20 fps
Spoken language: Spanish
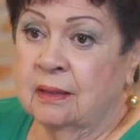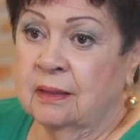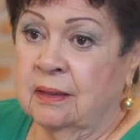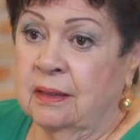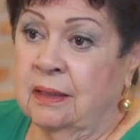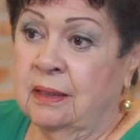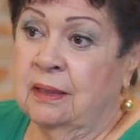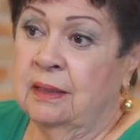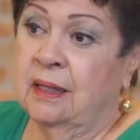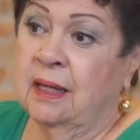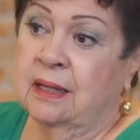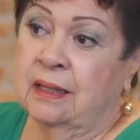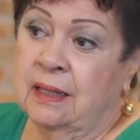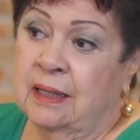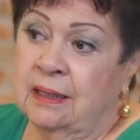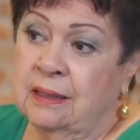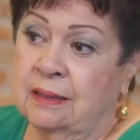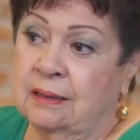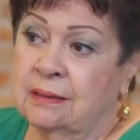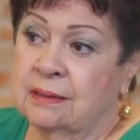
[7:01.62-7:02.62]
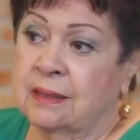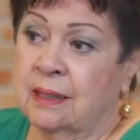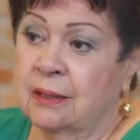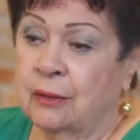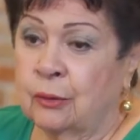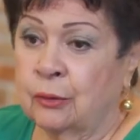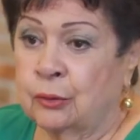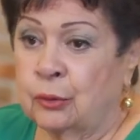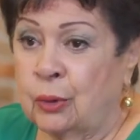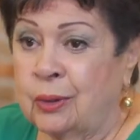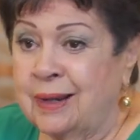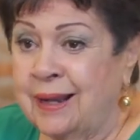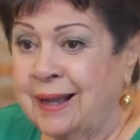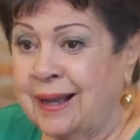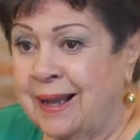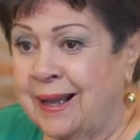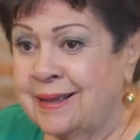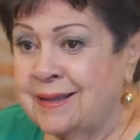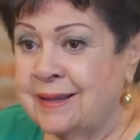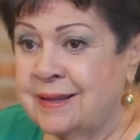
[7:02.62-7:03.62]
Y aquel se encontró en la
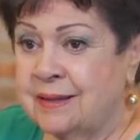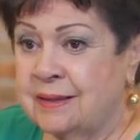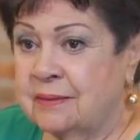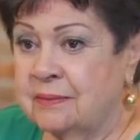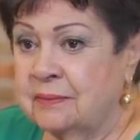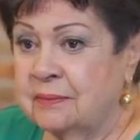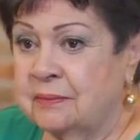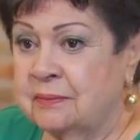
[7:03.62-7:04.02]
calle.